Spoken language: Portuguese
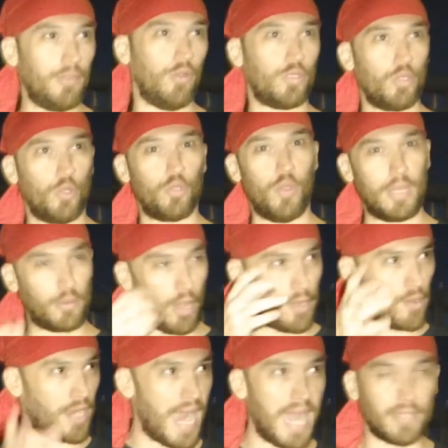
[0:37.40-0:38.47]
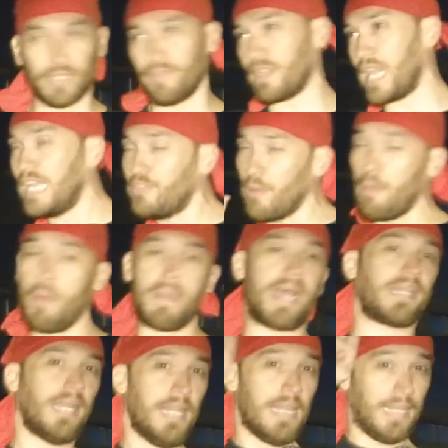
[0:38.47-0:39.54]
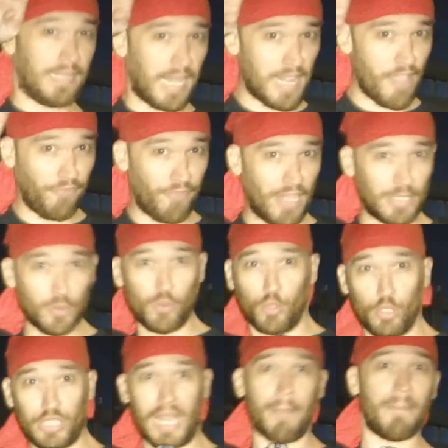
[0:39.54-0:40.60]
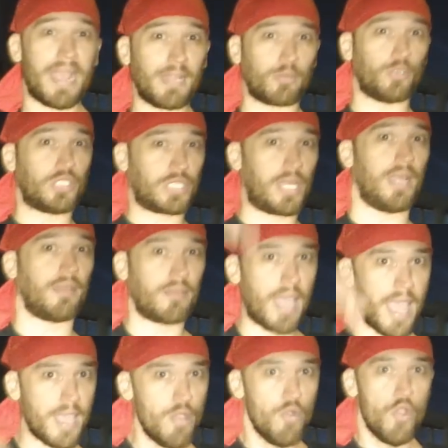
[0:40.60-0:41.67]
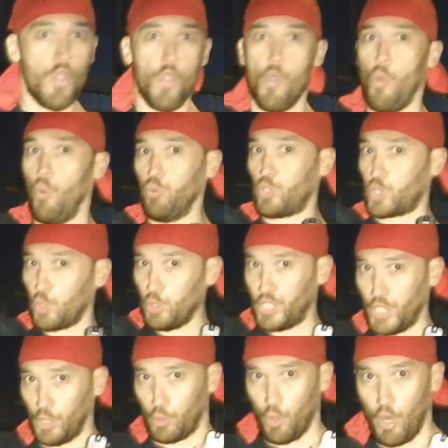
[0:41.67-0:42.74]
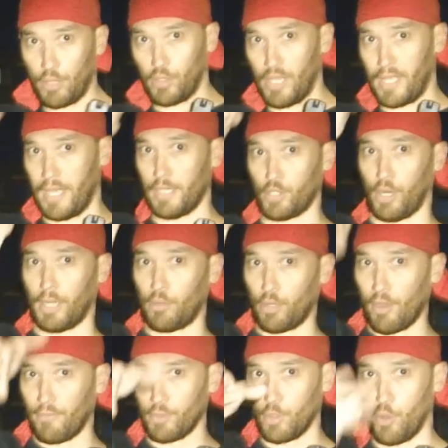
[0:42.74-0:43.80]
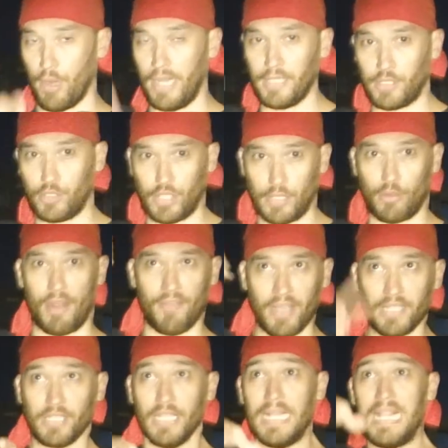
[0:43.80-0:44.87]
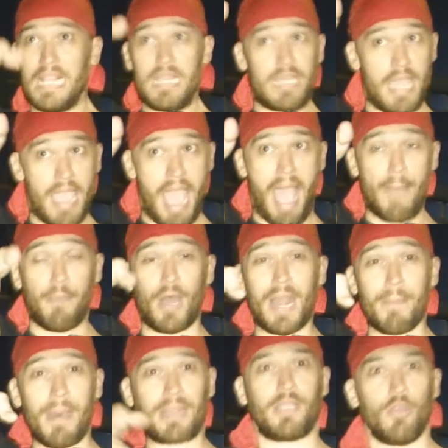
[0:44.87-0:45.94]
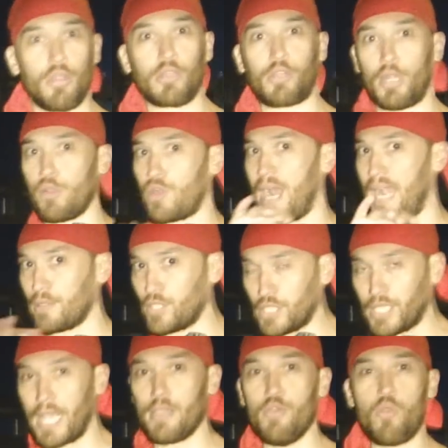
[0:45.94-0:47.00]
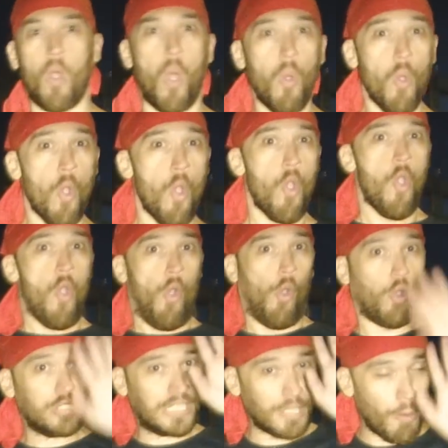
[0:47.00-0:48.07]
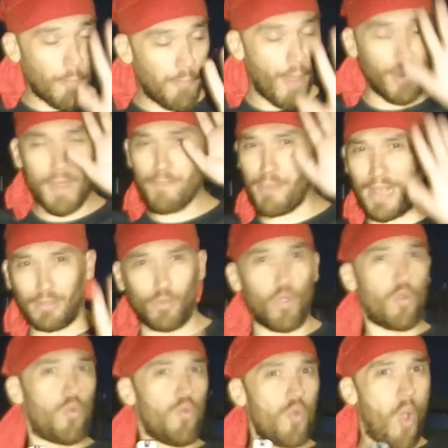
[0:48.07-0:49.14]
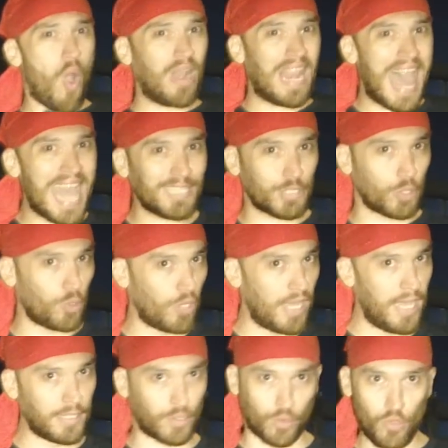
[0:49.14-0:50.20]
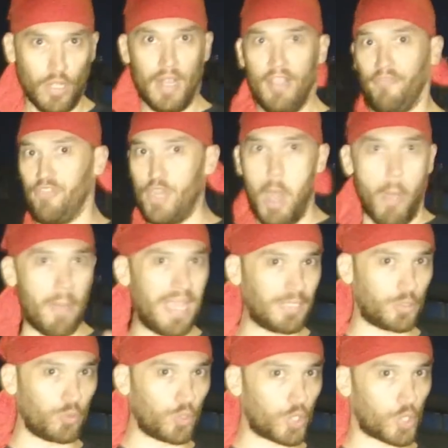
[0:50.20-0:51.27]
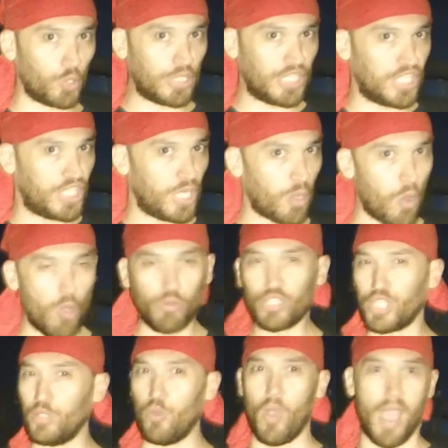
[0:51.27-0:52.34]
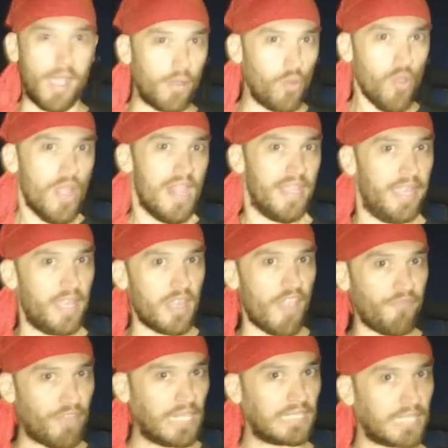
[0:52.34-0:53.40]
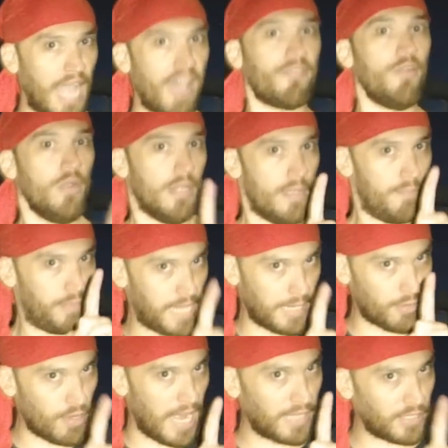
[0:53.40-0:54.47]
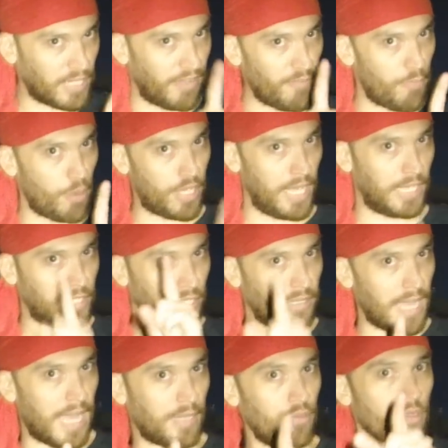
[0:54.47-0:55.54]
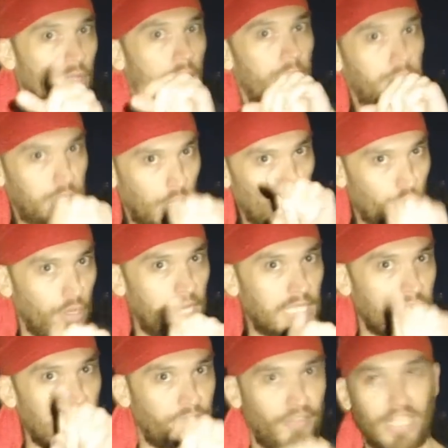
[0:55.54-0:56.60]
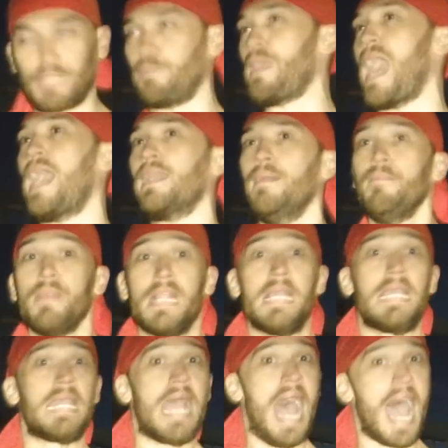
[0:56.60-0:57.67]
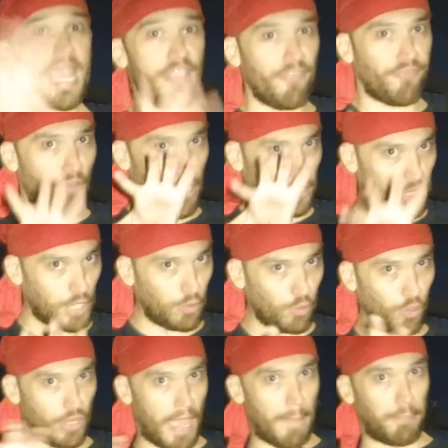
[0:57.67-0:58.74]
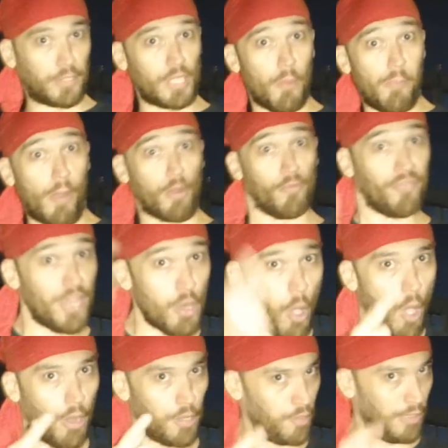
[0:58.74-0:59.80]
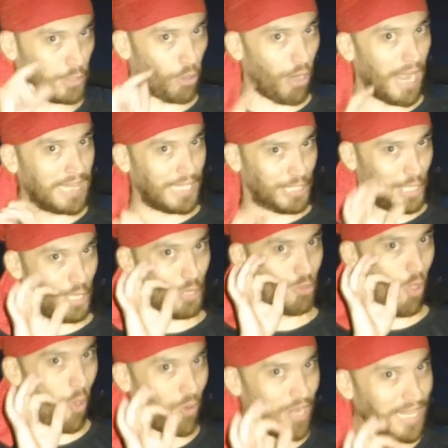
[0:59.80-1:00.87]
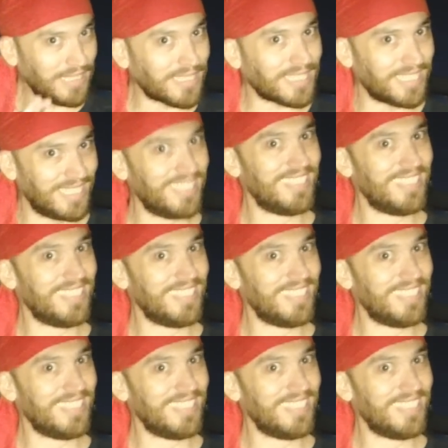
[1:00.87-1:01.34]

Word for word: do, do, do, Antônio Carlos, na verdade, uma bobeada da defesa, um cruzamento de escanteio, um chute torto daquele jogador novo do Corinthians, o centroavante, que a bola bateu no Antônio Carlos e saiu o gol. O São Paulo empatou com um golaço do Ganso, finalmente um chute de longe no ângulo, indefensável, apesar que o Cássio estava um pouquinho adiantado, o pessoal do Corinthians aí que faz piada. Aí foi o segundo tempo, o São Paulo virou numa jogada de Douglas,